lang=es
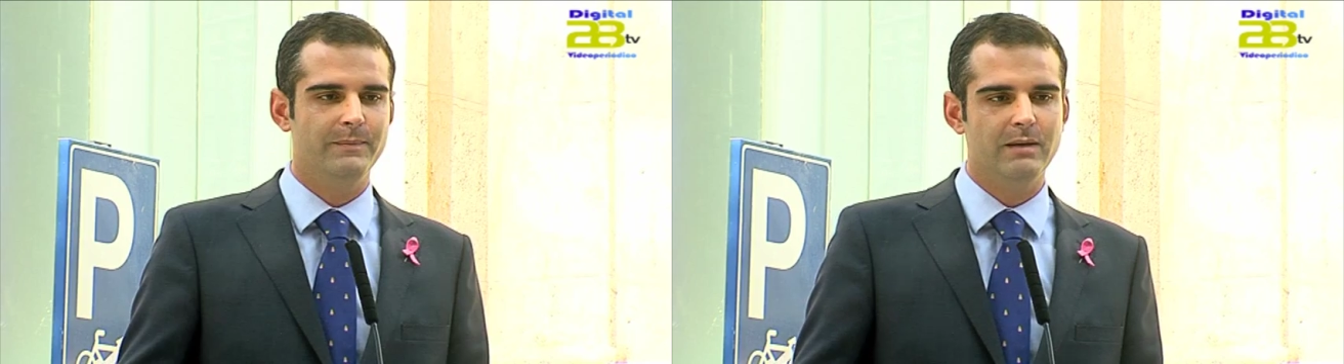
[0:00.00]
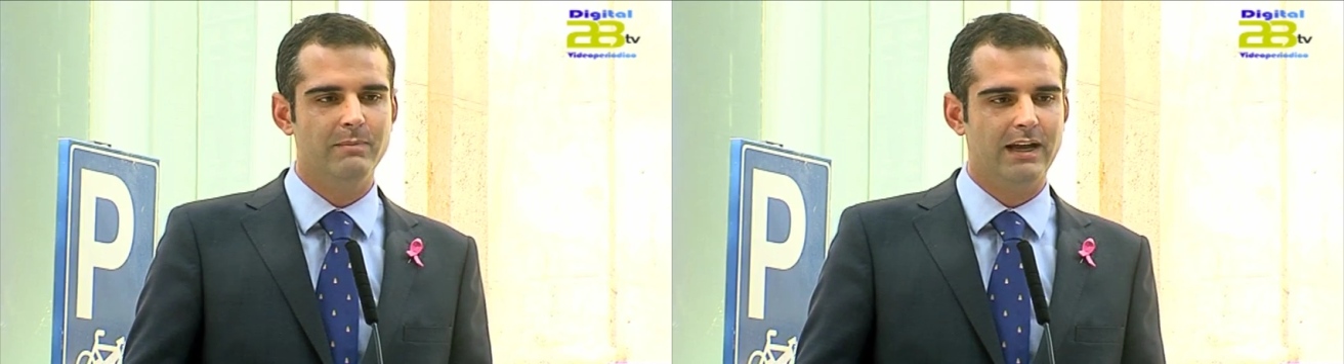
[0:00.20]

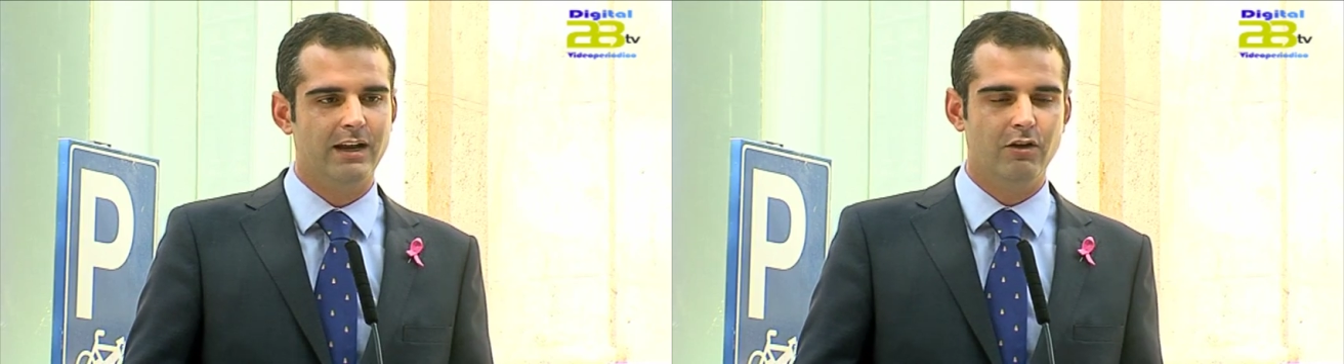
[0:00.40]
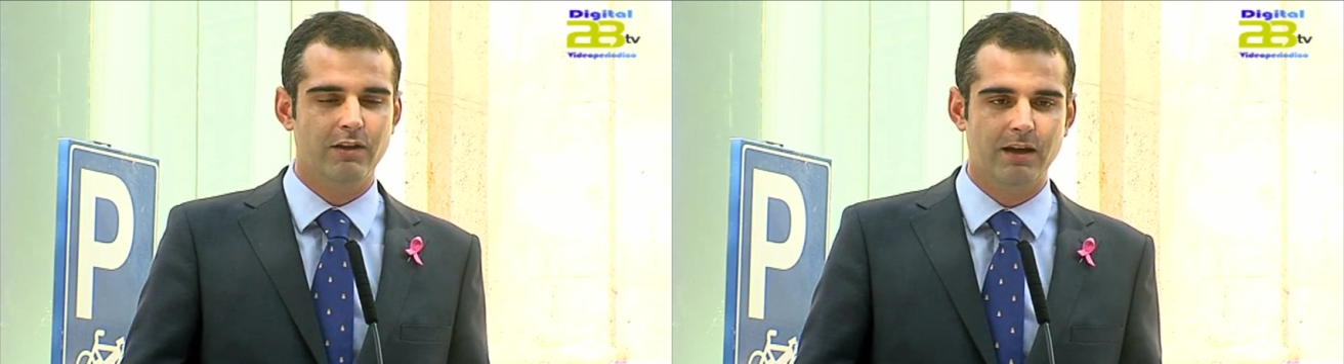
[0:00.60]
y para
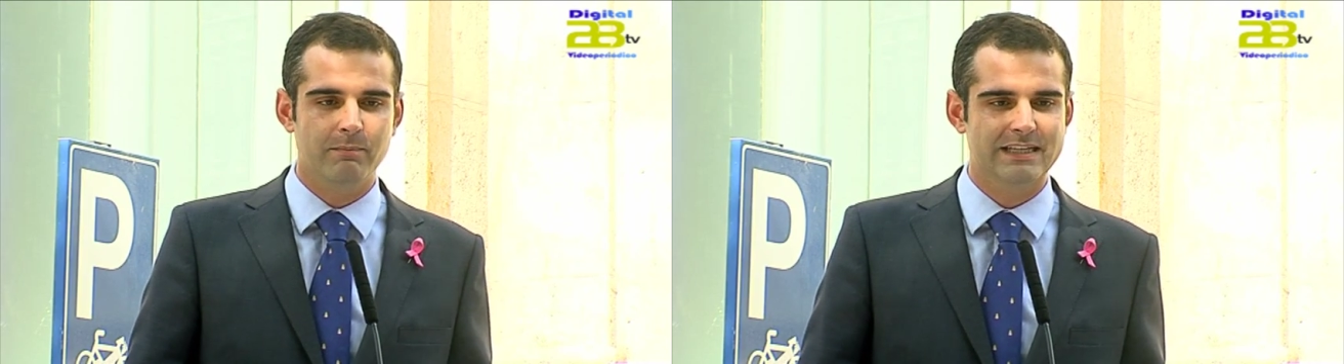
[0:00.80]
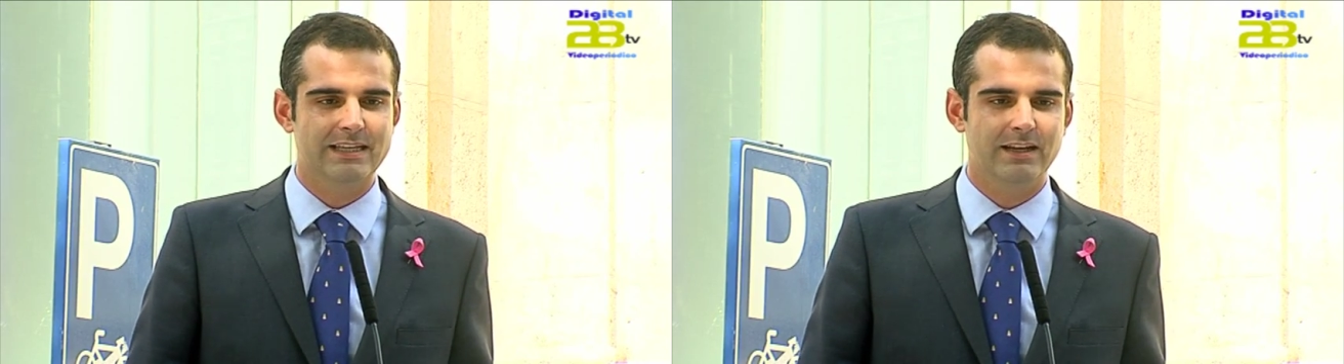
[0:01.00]
que no dejen
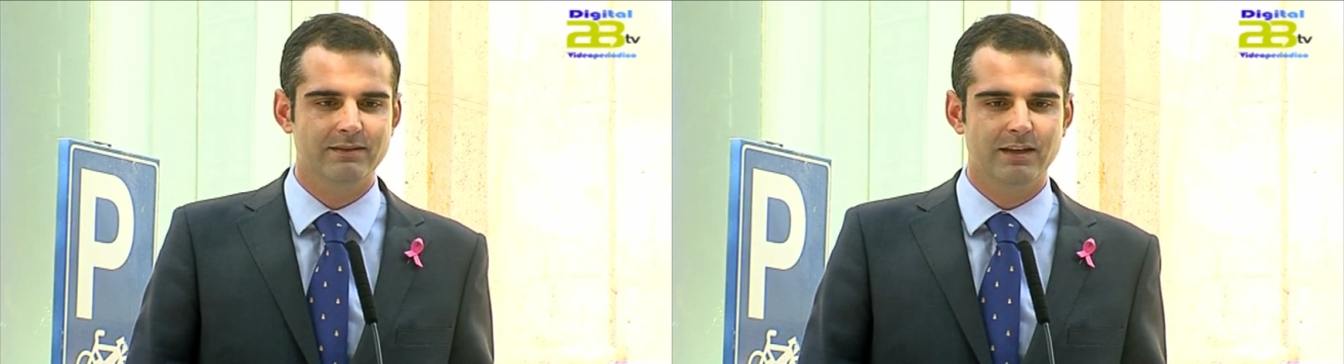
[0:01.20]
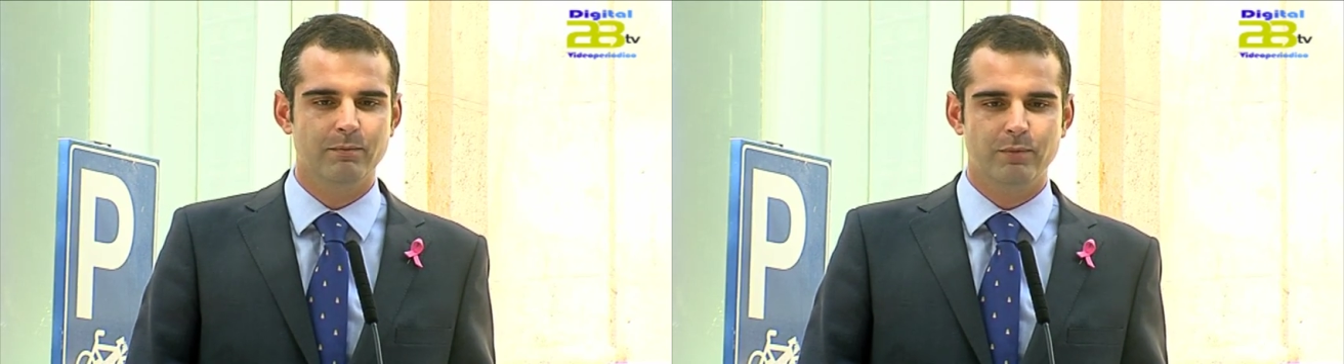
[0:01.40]
pasar el
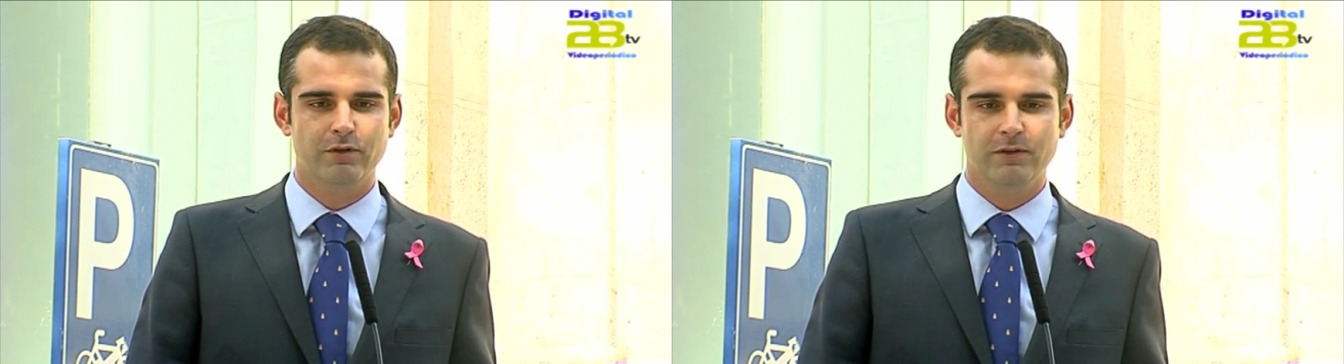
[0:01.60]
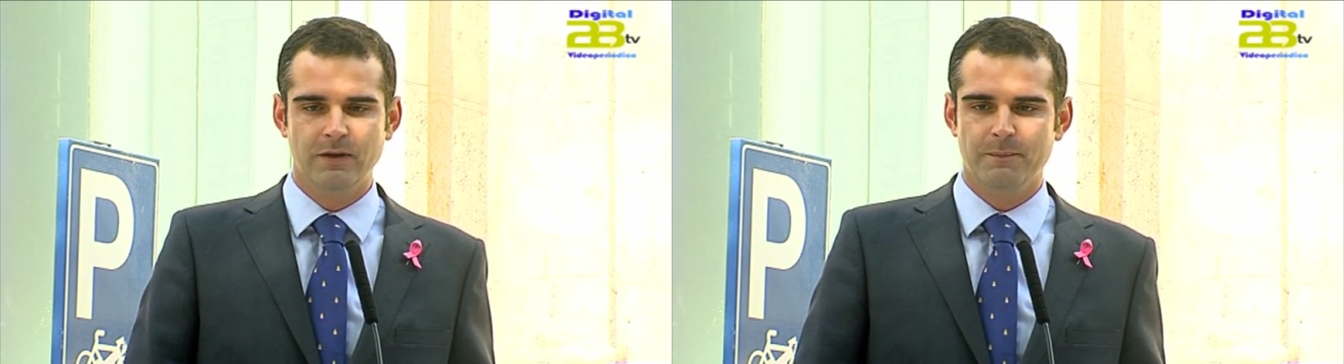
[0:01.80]

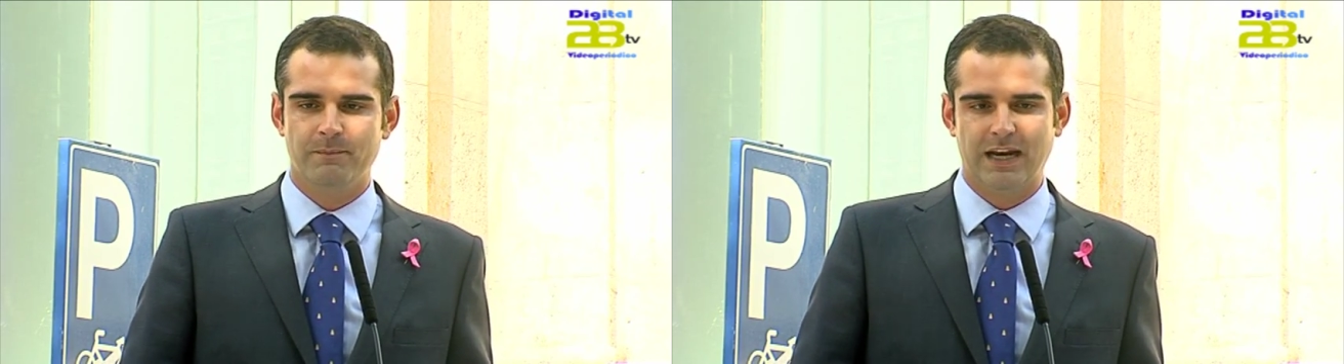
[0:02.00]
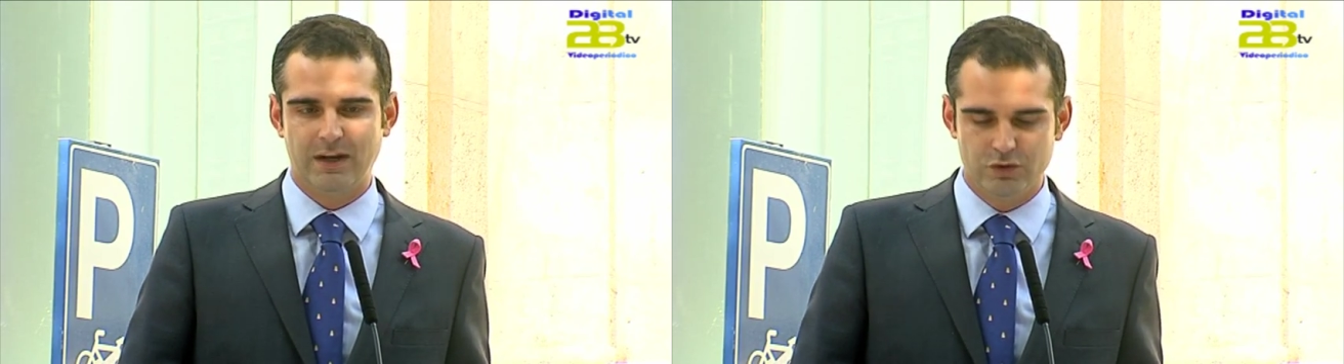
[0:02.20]
tiempo
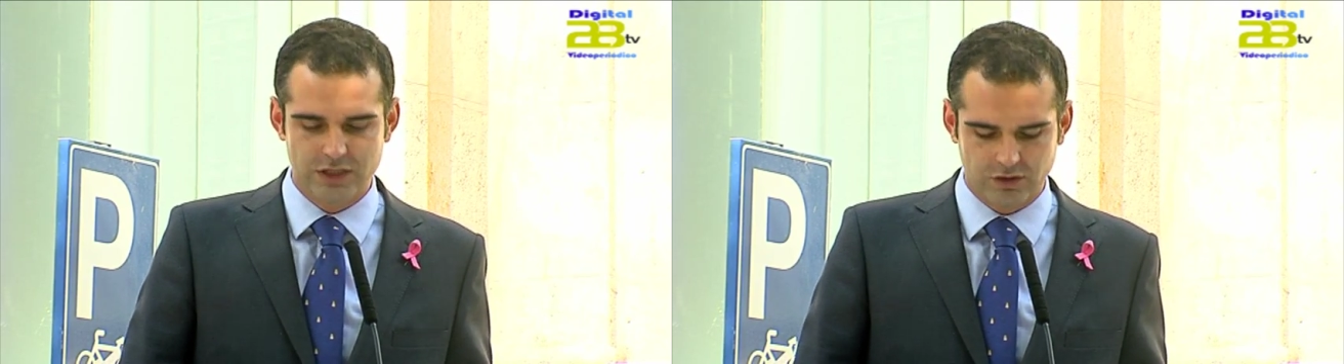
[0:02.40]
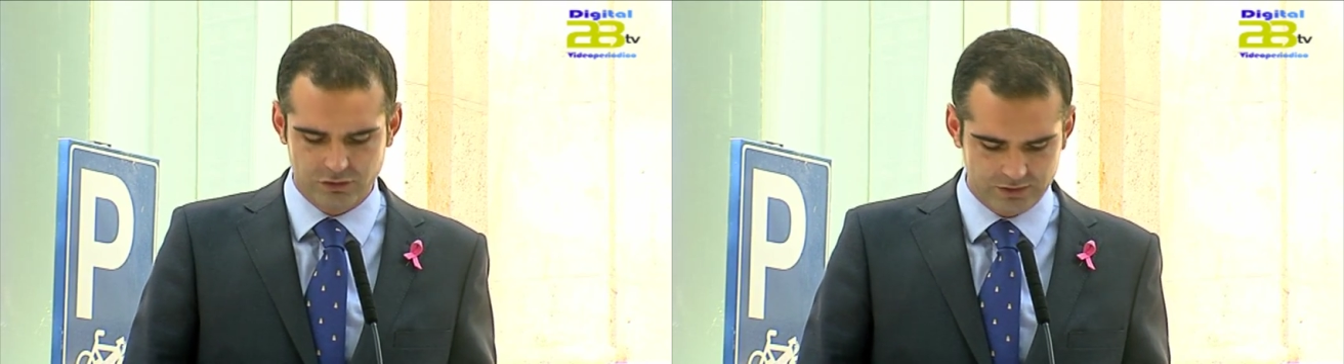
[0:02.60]
para
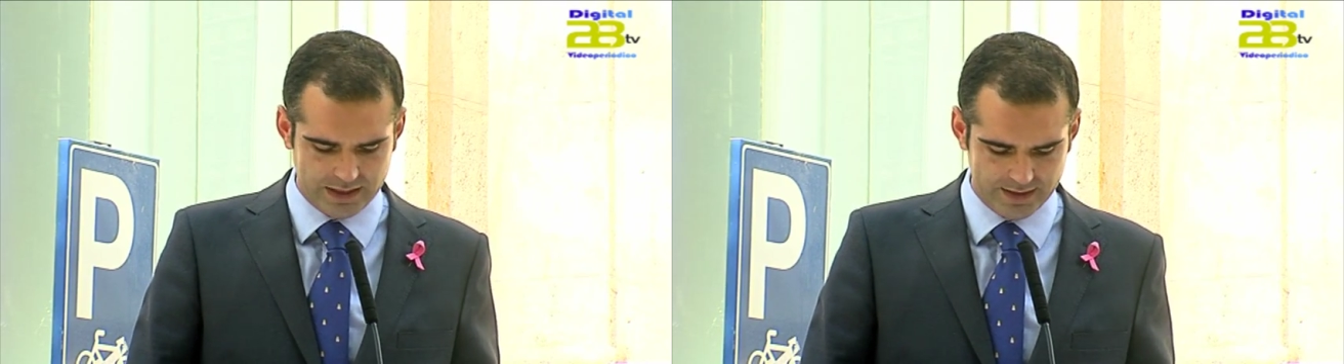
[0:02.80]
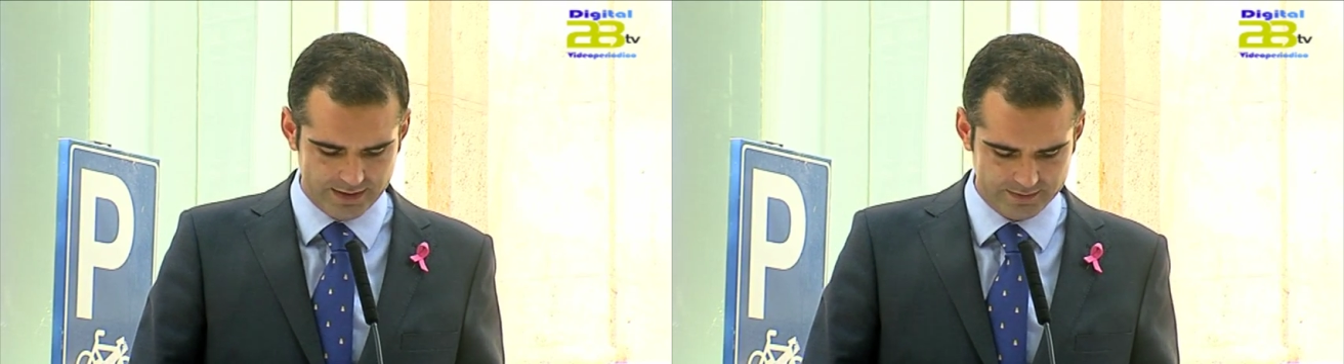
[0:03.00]
luchar
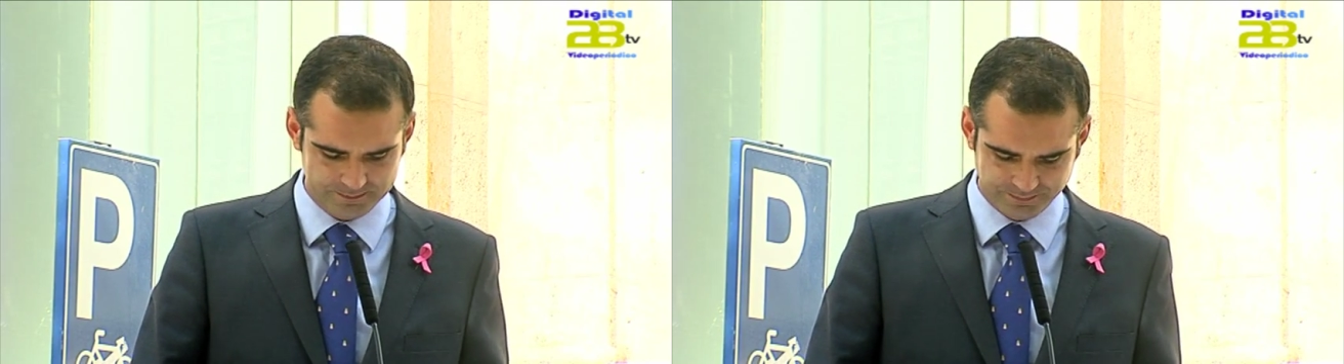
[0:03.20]
contra ella.